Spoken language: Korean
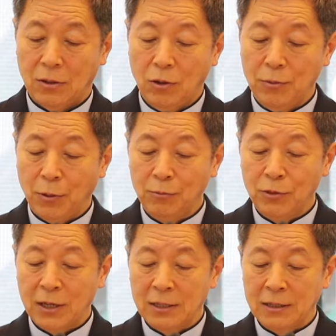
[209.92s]
오늘
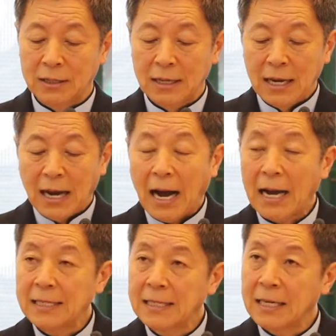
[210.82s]
본문에는
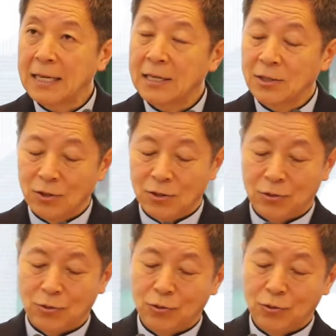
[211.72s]
아시아에서